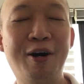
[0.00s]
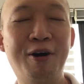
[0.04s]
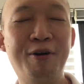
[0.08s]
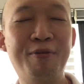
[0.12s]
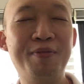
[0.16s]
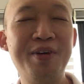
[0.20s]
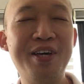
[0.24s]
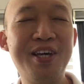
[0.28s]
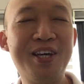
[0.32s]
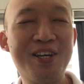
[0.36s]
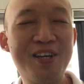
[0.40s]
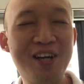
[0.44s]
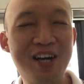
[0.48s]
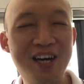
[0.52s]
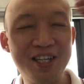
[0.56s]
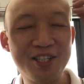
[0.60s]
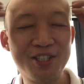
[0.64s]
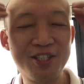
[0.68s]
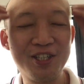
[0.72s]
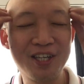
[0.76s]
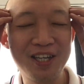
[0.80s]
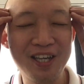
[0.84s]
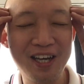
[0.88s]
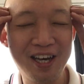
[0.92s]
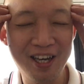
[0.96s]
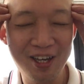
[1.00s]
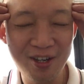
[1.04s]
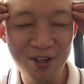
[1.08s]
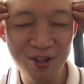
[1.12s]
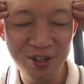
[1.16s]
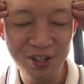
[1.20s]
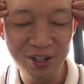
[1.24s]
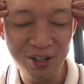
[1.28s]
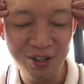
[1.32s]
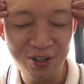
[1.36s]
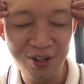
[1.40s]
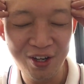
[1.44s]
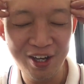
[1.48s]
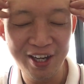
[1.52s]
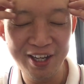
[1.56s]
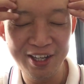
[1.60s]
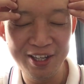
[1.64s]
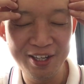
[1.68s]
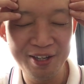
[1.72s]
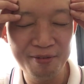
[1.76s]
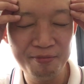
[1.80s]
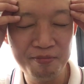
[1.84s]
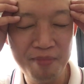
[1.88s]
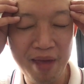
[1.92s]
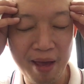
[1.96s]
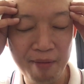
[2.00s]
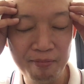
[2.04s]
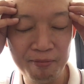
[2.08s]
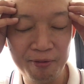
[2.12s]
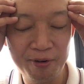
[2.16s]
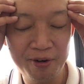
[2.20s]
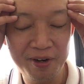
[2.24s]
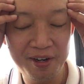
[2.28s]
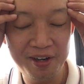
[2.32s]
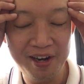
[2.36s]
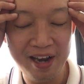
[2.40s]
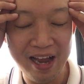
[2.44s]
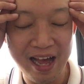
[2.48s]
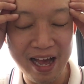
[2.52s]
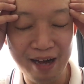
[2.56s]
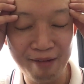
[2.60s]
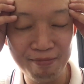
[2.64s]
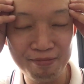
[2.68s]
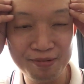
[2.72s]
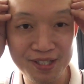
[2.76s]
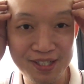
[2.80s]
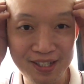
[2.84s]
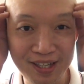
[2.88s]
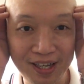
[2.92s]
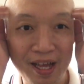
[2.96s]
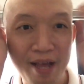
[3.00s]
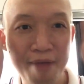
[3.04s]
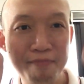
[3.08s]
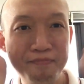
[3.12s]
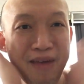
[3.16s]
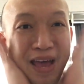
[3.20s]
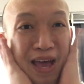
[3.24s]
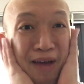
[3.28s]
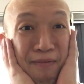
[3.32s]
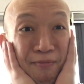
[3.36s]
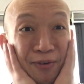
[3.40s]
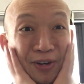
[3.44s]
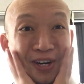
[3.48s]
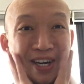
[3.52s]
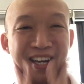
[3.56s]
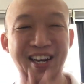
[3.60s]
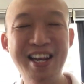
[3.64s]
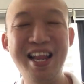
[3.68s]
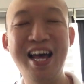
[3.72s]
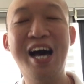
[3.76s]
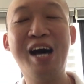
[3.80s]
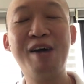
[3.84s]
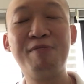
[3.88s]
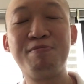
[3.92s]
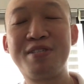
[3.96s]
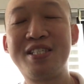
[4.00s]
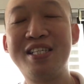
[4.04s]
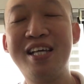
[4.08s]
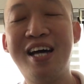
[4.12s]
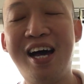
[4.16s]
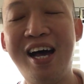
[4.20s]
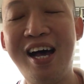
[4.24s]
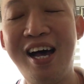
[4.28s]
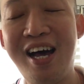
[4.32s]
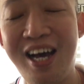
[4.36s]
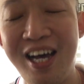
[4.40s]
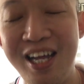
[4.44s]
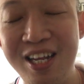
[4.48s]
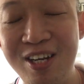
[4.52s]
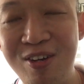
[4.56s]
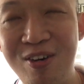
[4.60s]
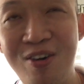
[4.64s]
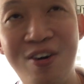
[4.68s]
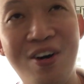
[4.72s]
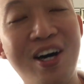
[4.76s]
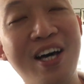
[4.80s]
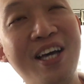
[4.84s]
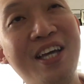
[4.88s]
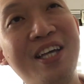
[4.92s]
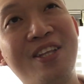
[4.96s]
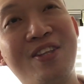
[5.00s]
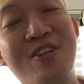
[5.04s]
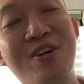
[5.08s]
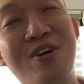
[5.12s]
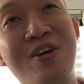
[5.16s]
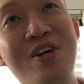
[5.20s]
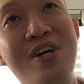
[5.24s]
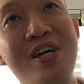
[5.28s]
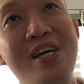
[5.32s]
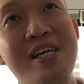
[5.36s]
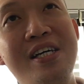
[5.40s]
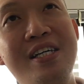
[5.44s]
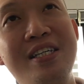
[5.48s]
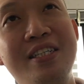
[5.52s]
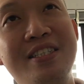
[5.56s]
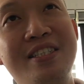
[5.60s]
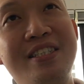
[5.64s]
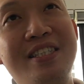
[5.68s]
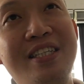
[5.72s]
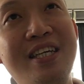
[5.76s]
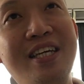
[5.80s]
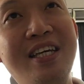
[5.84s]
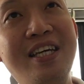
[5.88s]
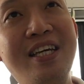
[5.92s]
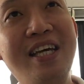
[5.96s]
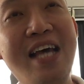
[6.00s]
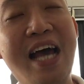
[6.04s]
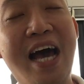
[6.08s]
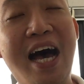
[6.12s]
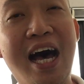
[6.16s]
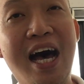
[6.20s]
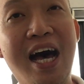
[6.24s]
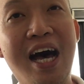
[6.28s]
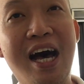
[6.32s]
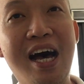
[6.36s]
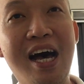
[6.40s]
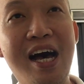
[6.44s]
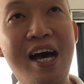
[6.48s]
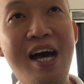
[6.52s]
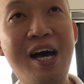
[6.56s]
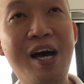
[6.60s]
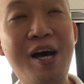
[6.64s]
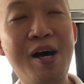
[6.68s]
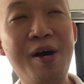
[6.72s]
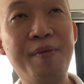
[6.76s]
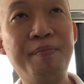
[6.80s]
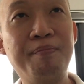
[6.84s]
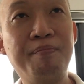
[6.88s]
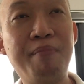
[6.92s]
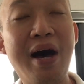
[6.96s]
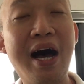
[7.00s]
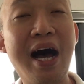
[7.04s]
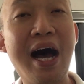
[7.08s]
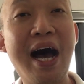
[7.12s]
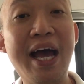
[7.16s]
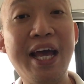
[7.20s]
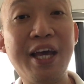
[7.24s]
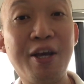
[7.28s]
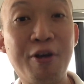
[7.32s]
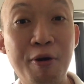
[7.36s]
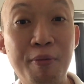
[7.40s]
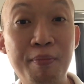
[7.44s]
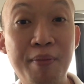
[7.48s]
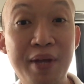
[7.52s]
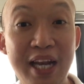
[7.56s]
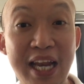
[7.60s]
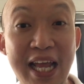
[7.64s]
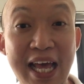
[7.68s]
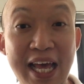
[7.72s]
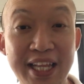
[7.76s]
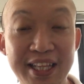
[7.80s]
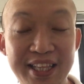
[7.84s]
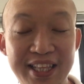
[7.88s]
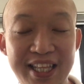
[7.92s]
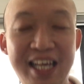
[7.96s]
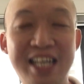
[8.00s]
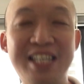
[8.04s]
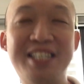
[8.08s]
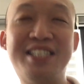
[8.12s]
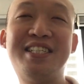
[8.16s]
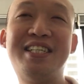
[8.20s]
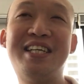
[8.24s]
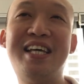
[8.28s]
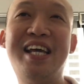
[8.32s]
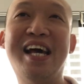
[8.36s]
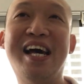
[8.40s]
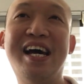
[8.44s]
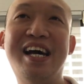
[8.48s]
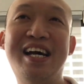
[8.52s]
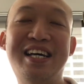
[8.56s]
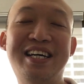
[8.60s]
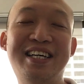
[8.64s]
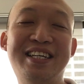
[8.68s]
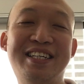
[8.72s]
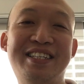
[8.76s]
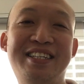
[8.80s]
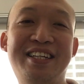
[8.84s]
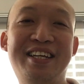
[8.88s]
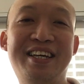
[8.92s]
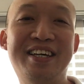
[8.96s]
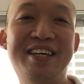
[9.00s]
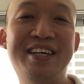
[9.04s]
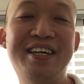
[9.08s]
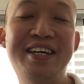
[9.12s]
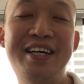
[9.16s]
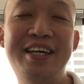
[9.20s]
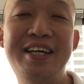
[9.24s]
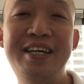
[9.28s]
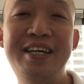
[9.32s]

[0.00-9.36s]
Oh my gosh, nagkakaroon ako ngayon ng memory lapse. Memory my loves, nakakaloka ito. Si um, Aiko Melendez. Yan. Eh.